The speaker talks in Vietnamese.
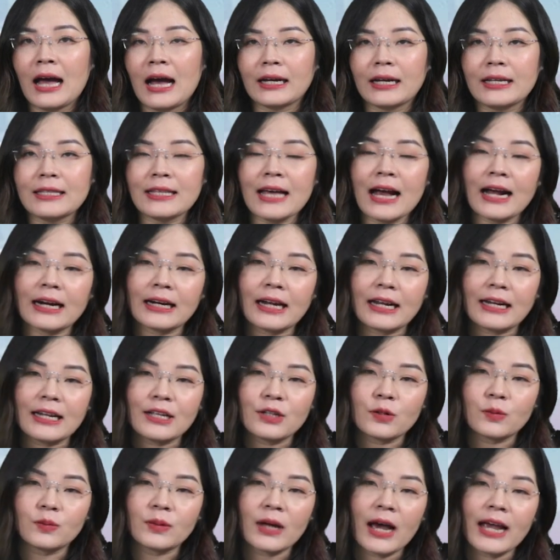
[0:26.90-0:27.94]
Cái dạng này thì
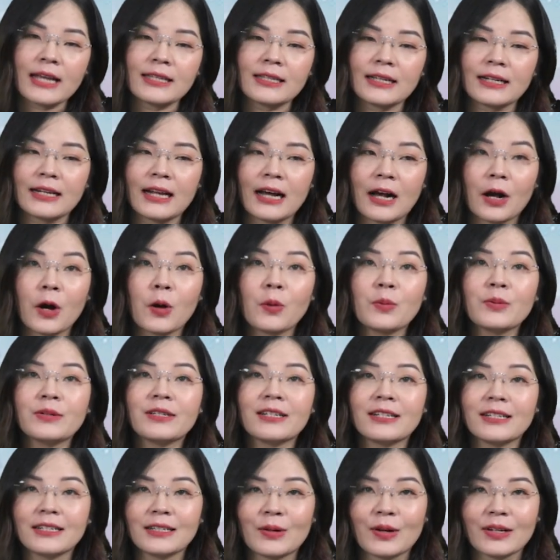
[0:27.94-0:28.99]
chúng ta hay dịch là không
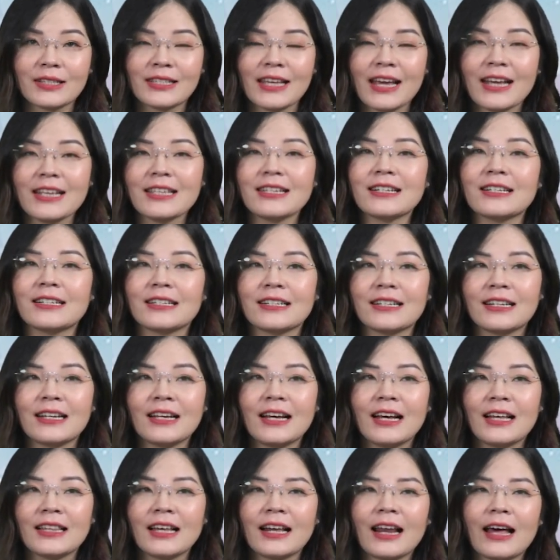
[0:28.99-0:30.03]
chừng hoặc dễ chừng.
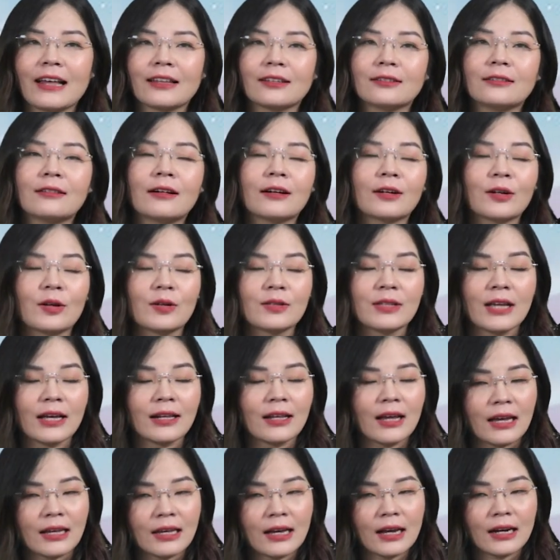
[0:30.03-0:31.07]
Tức là thường nó sẽ
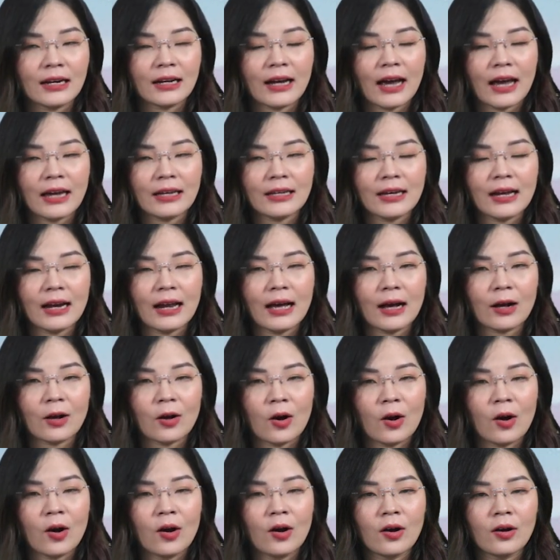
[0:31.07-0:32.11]
thể hiện cái nghĩa là
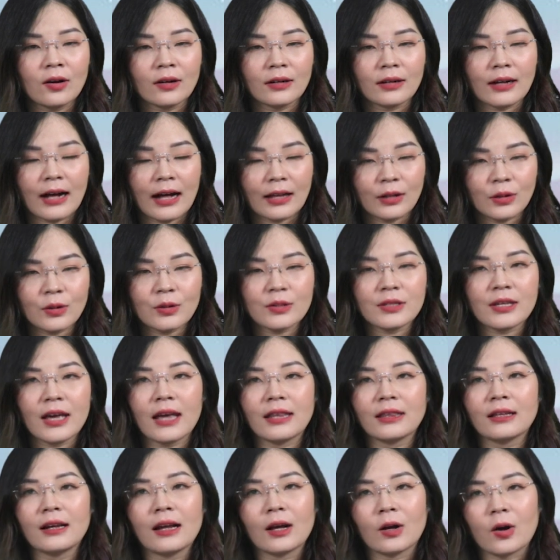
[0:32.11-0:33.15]
có kanose,
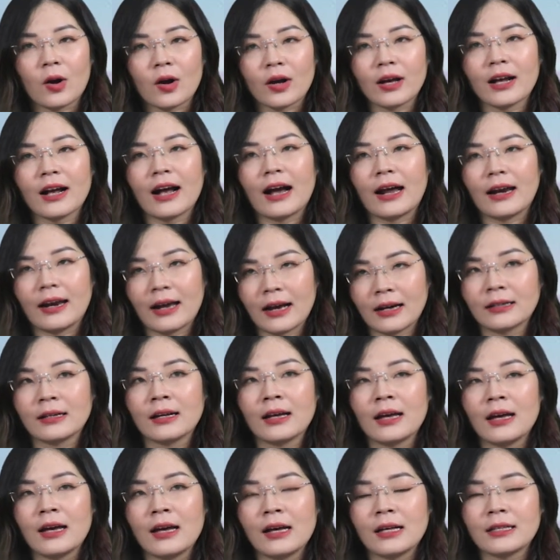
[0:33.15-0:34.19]
tức là có cái khả năng
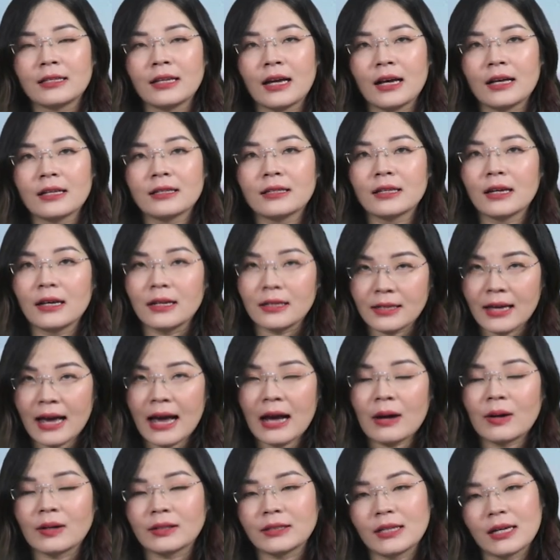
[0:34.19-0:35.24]
sẽ xảy
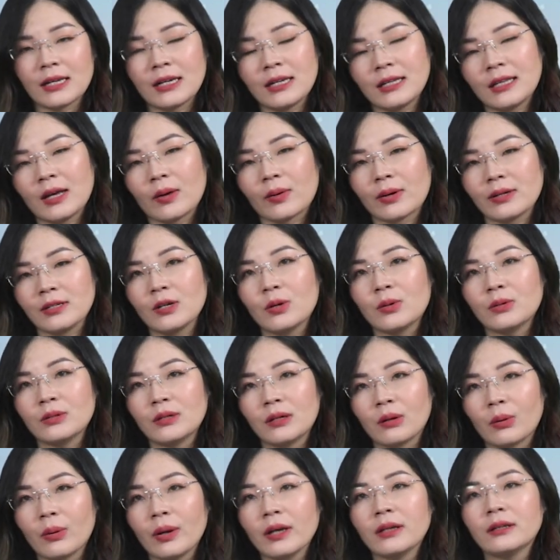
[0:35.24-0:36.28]
ra hoặc sẽ đi theo cái chiều
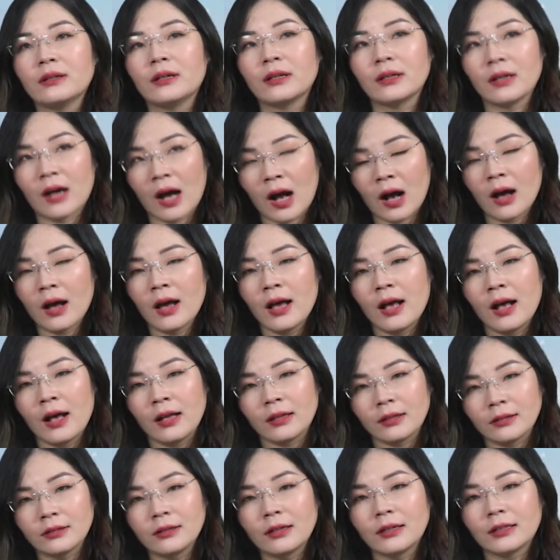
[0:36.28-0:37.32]
hướng, khuynh hướng đó.
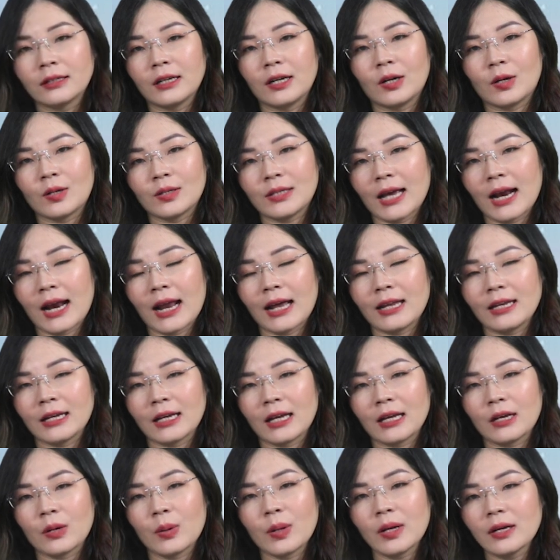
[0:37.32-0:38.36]
Thường thì nó sẽ là những
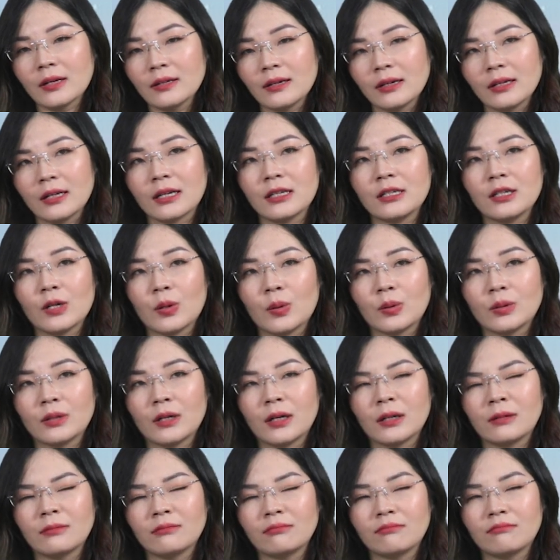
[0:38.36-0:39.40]
cái khuynh hướng, những cái chiều
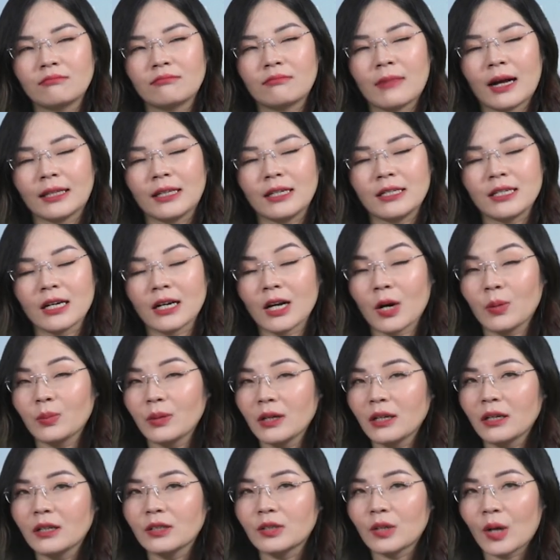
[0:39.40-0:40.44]
hướng mang tính chất không
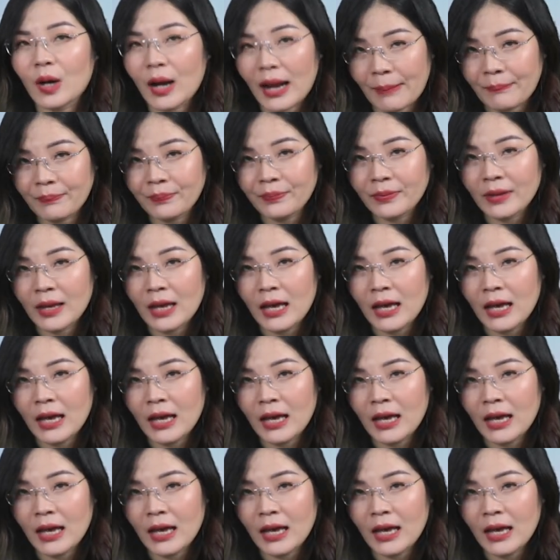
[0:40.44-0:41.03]
tích cực cho lắm.